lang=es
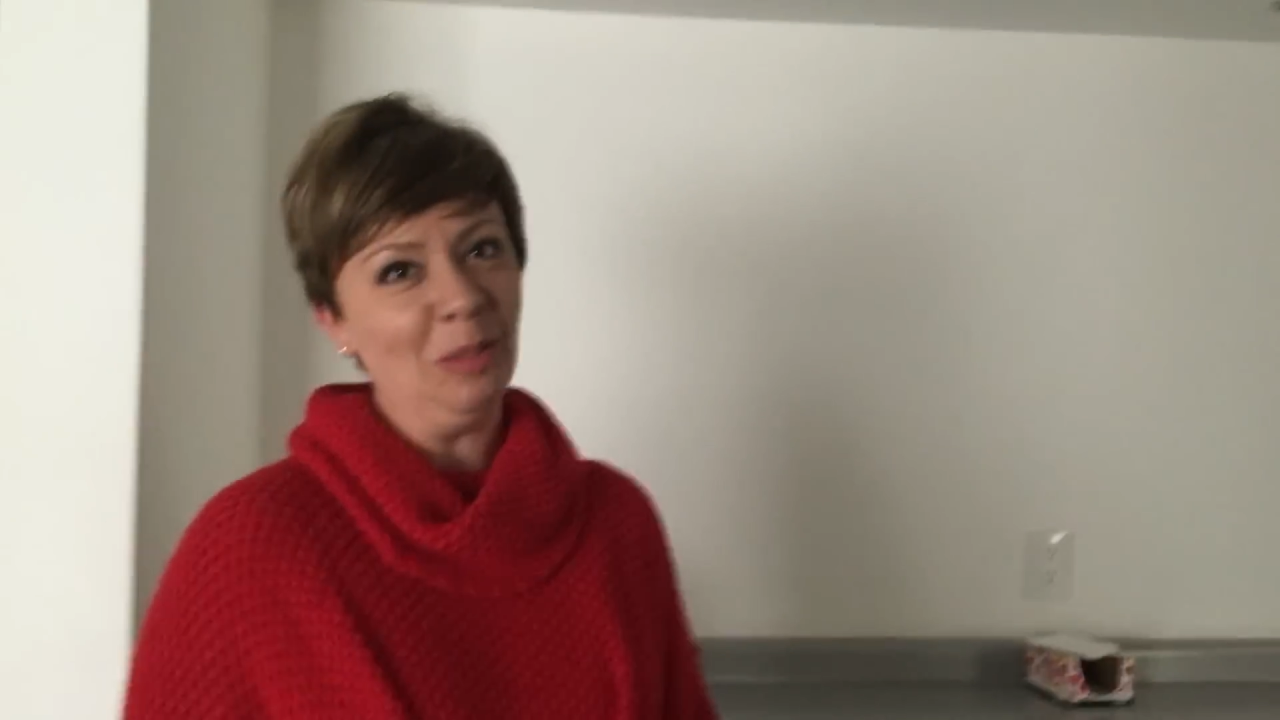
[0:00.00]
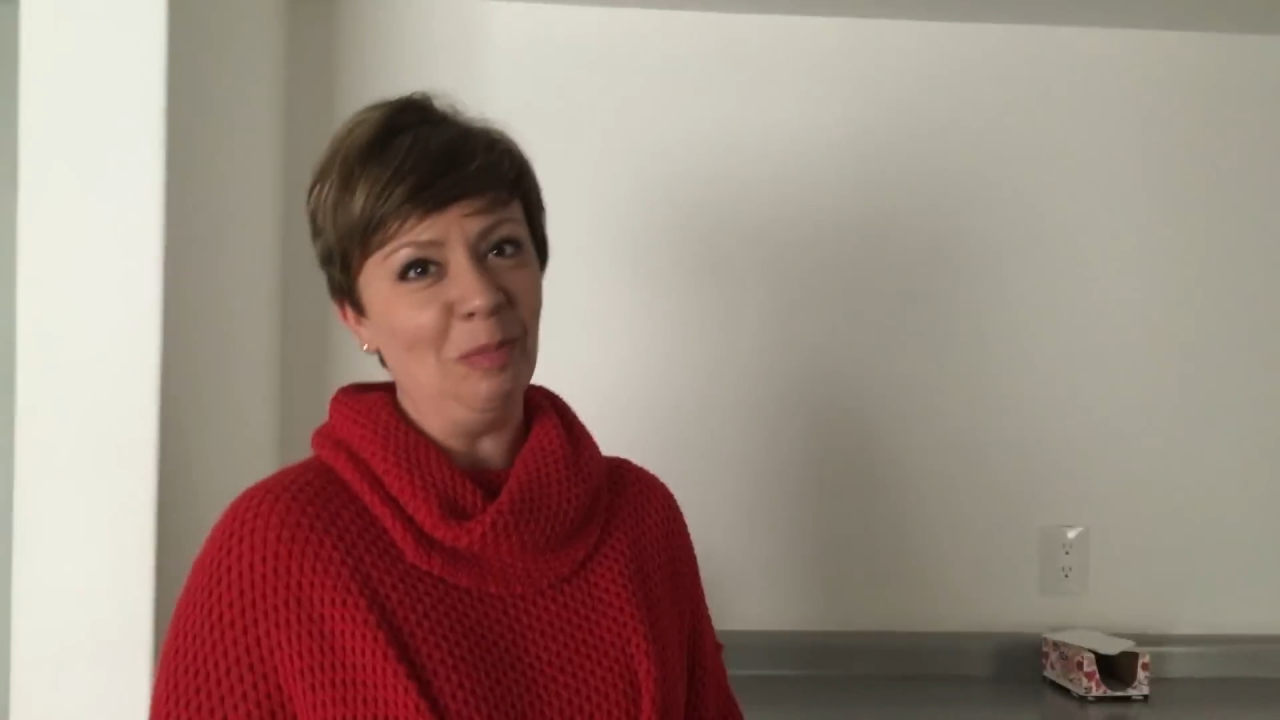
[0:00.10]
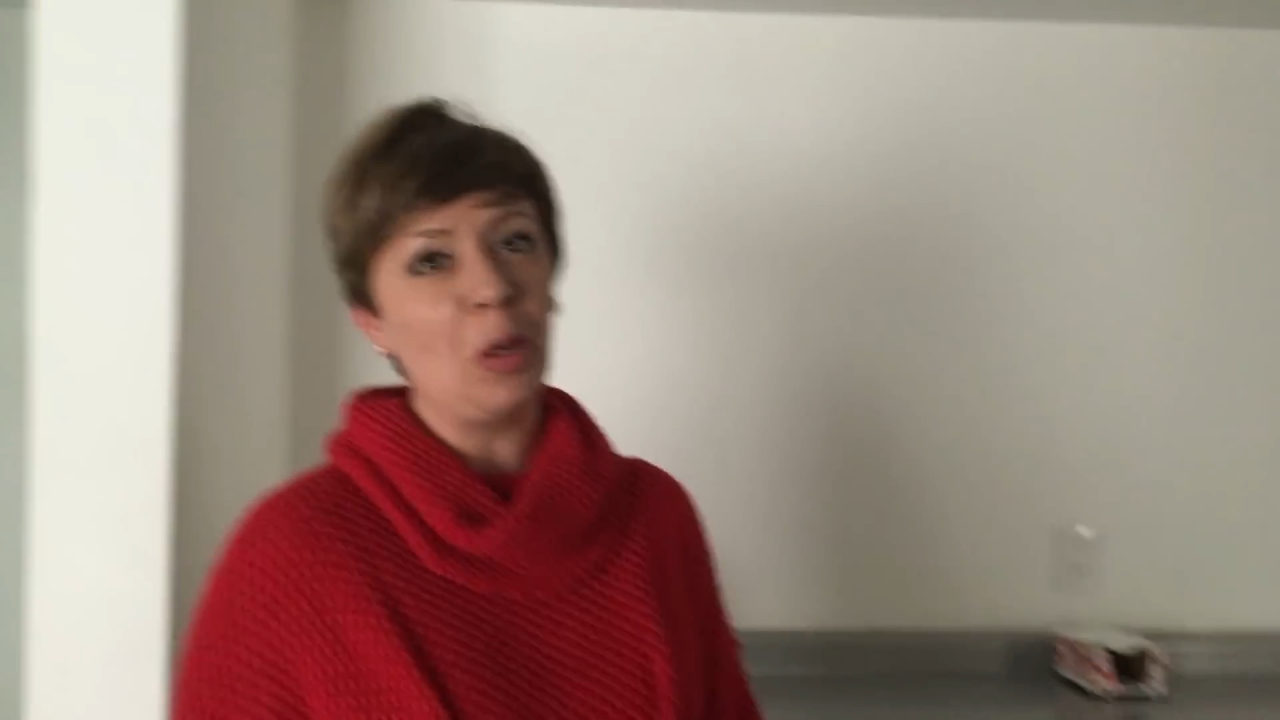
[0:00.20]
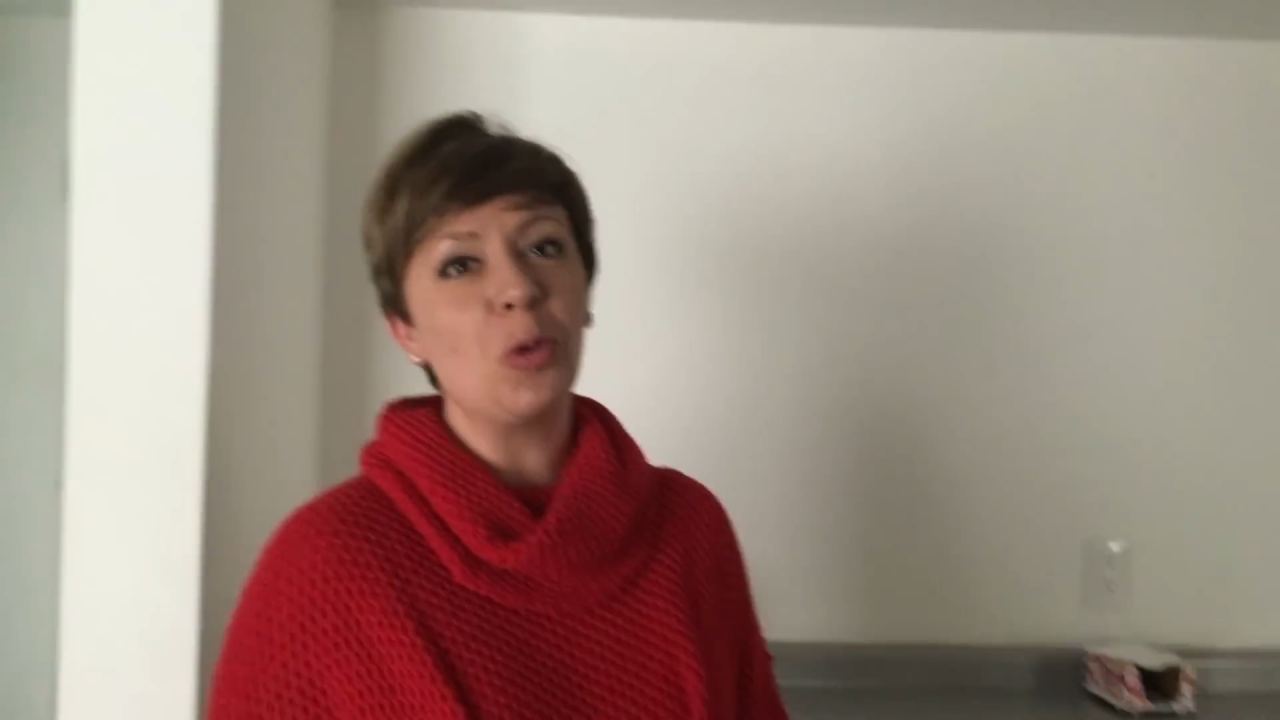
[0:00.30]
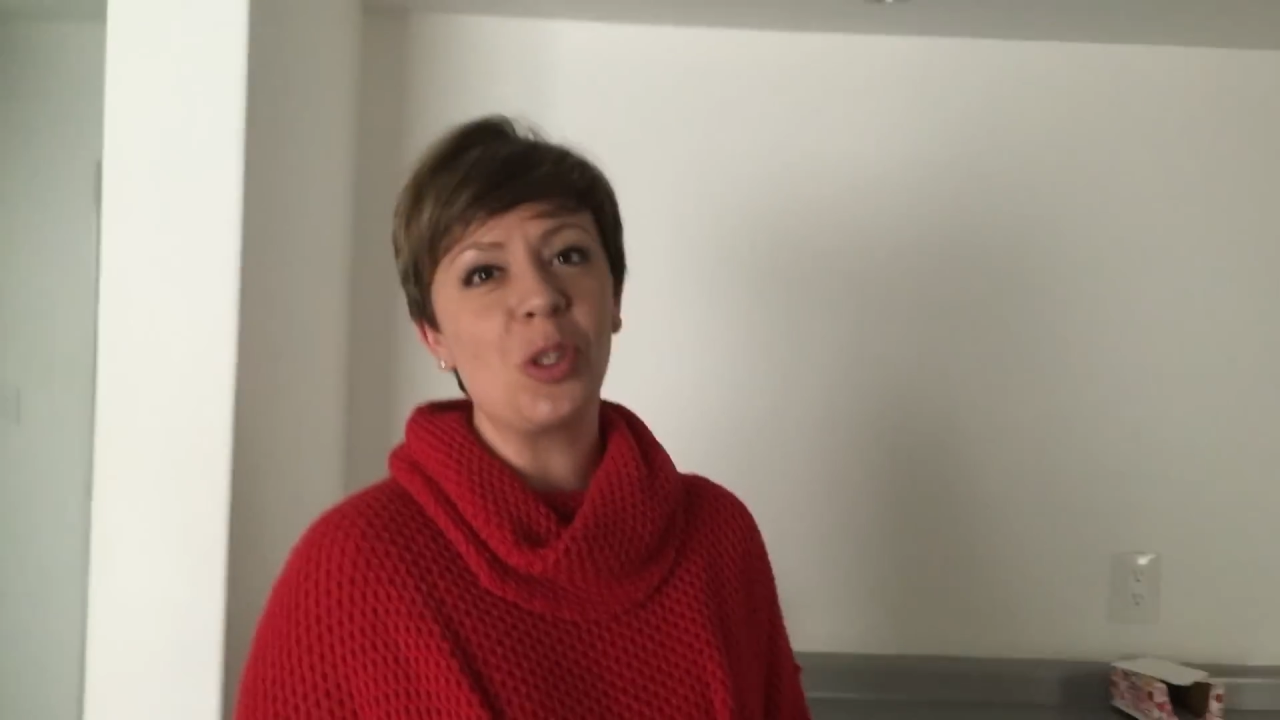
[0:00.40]

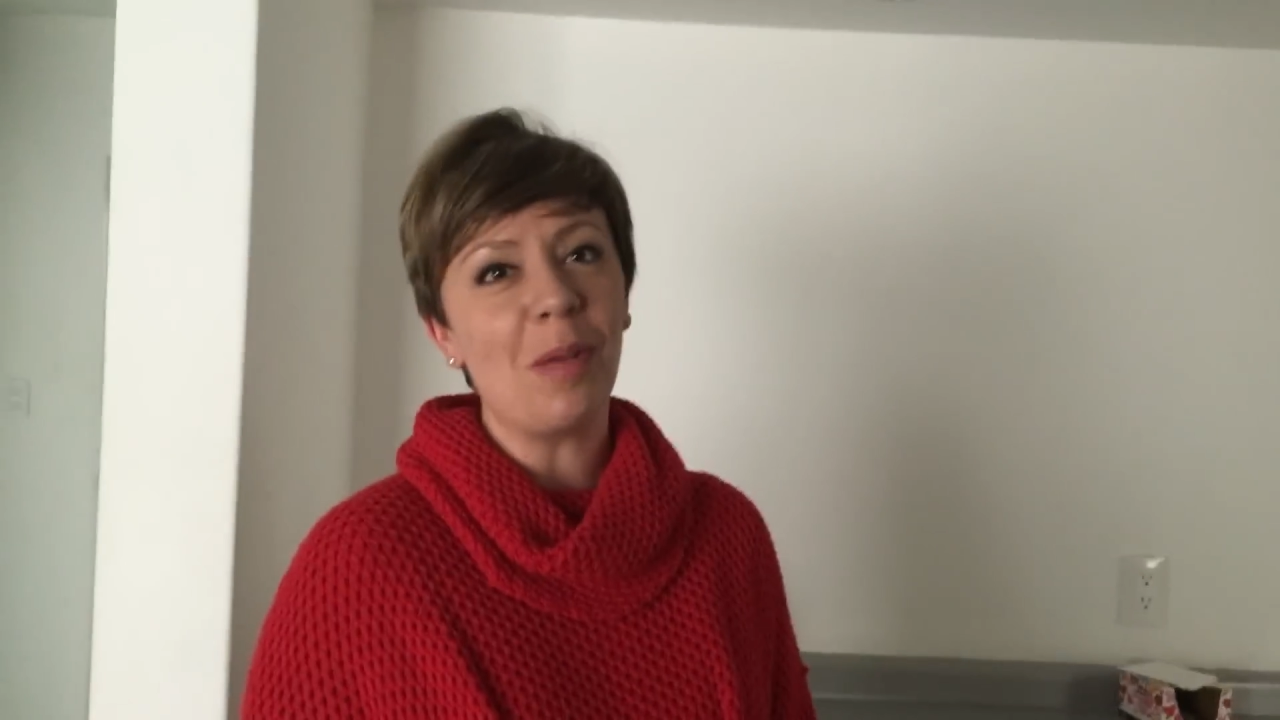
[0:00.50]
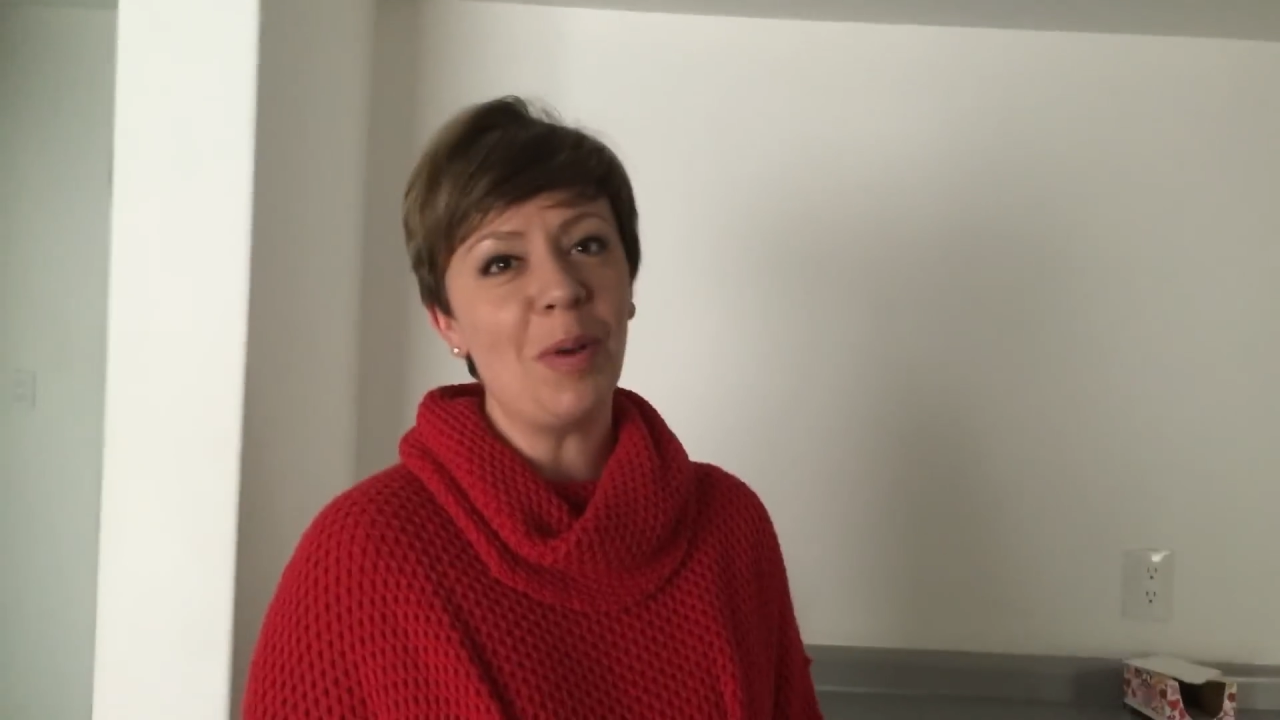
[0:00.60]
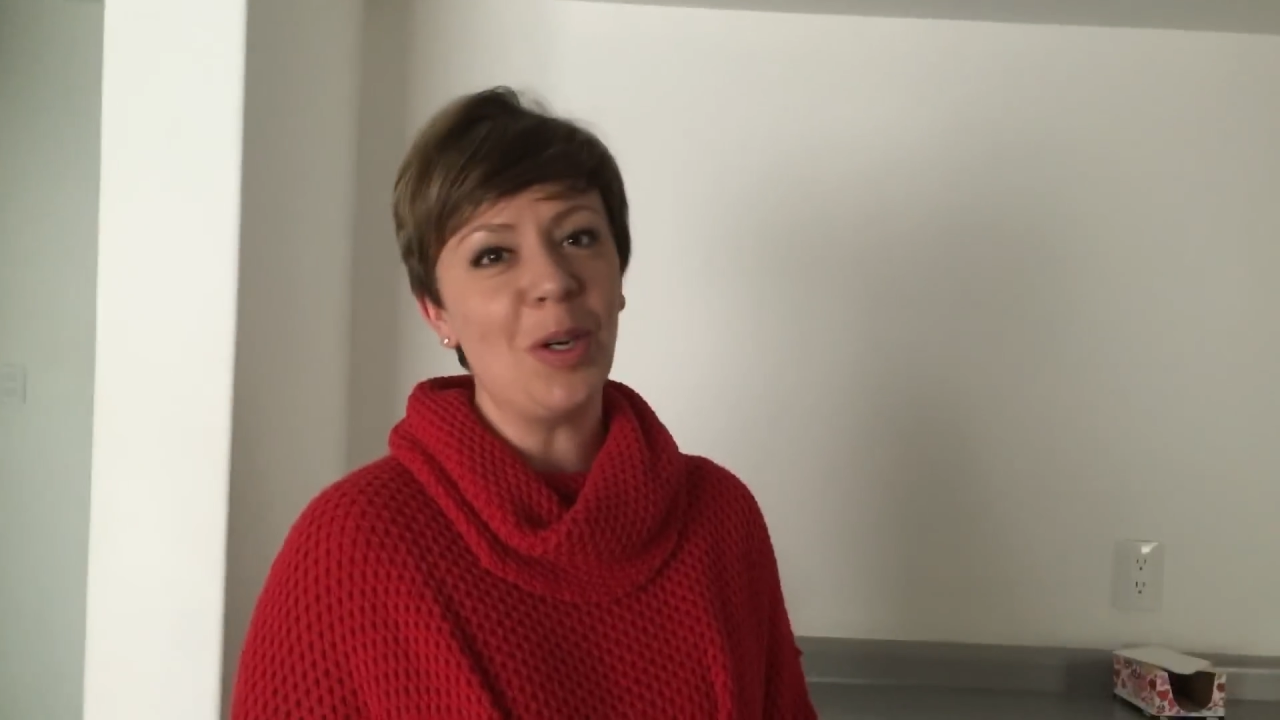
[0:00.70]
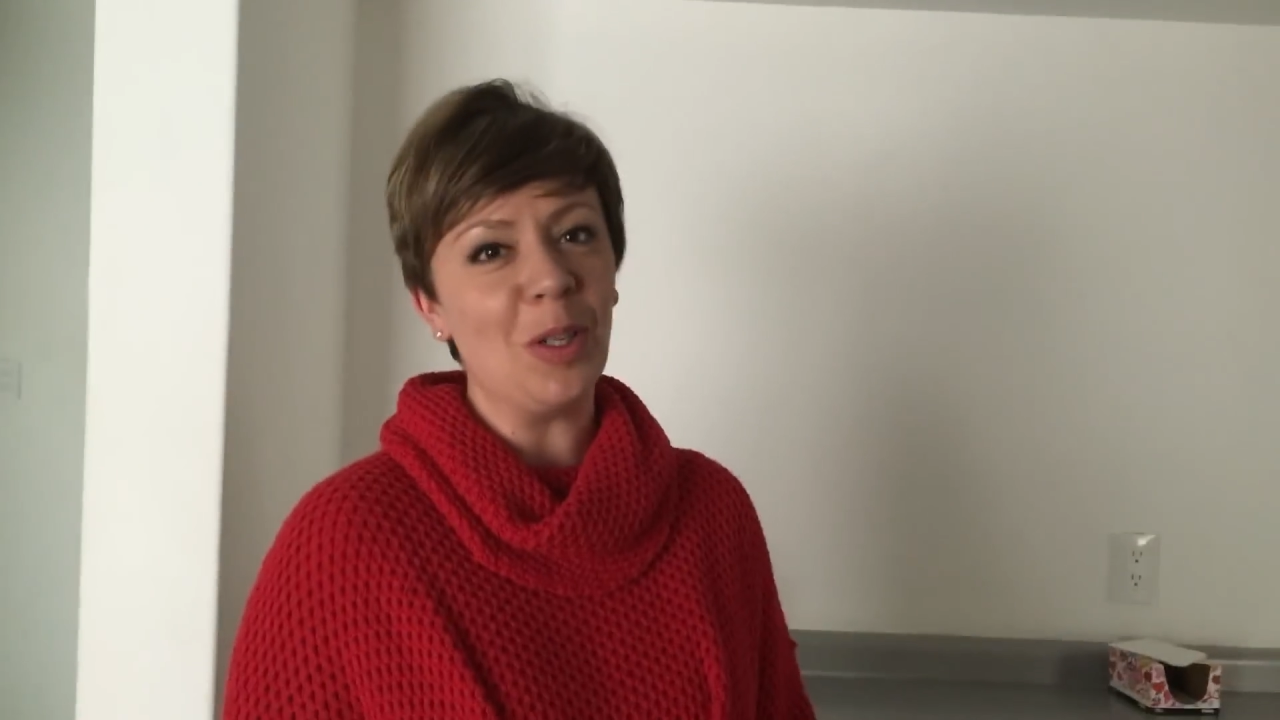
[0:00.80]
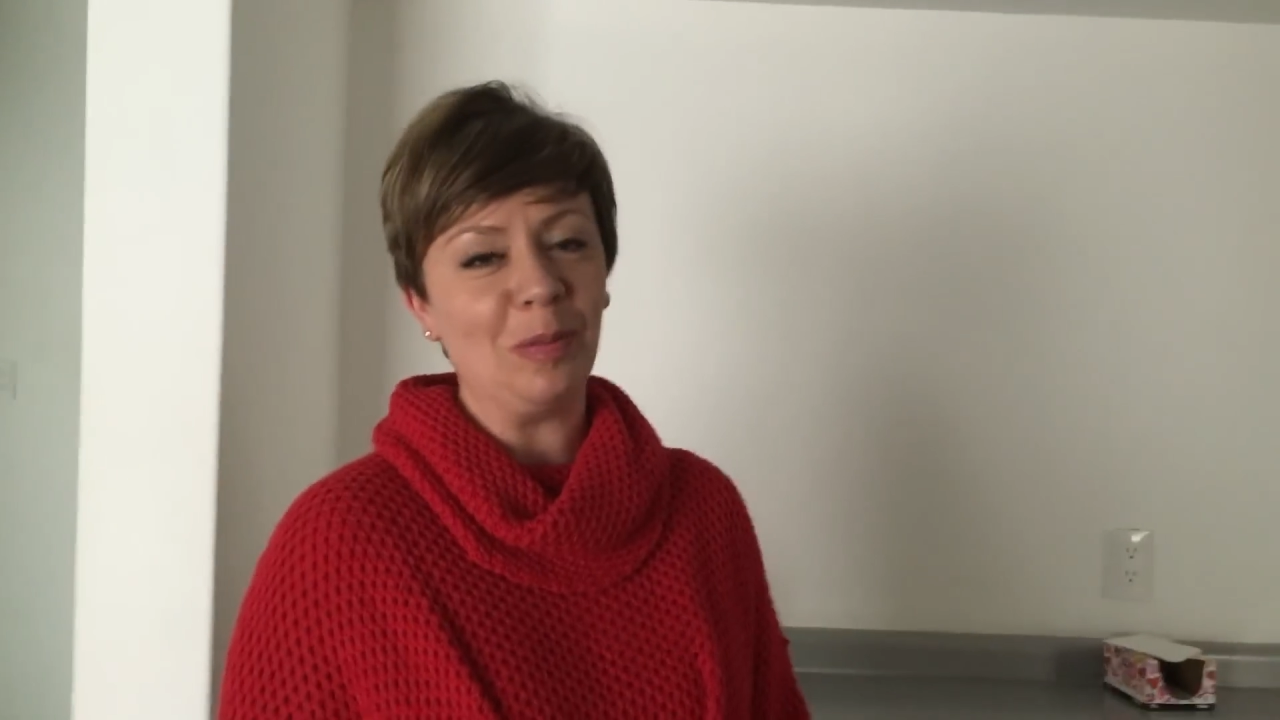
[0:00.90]
Me gusta,
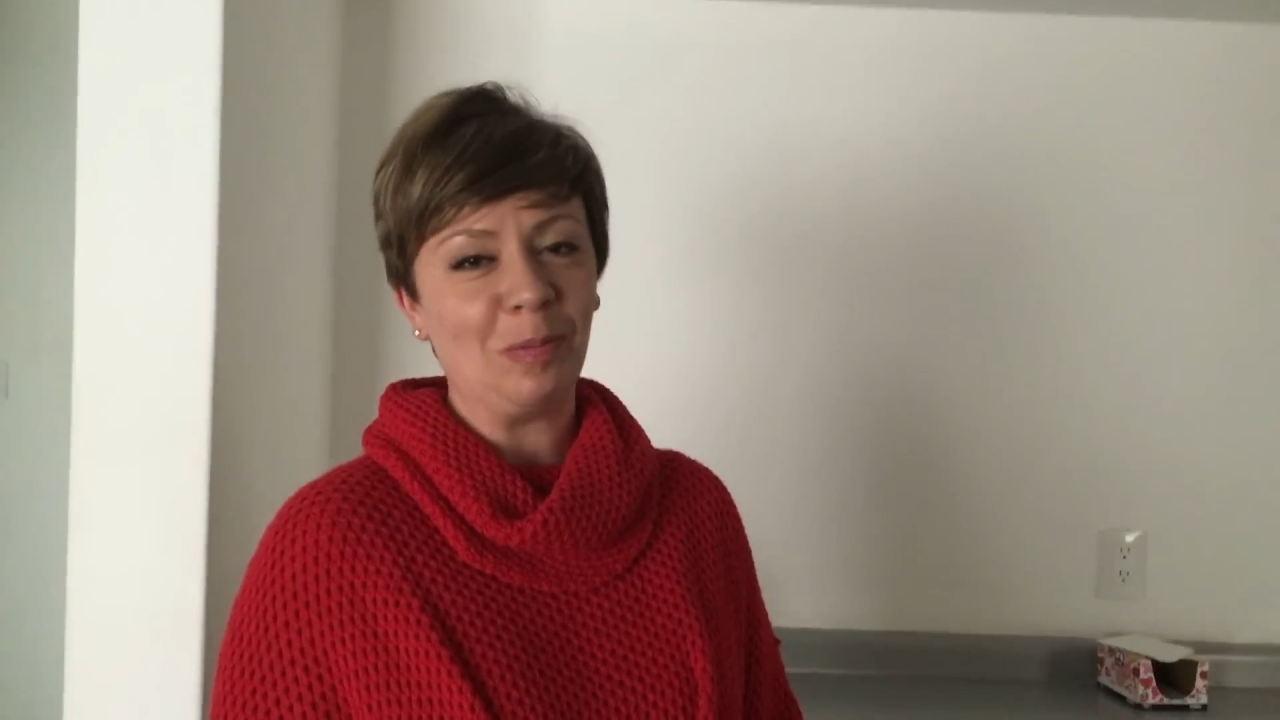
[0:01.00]
pero no.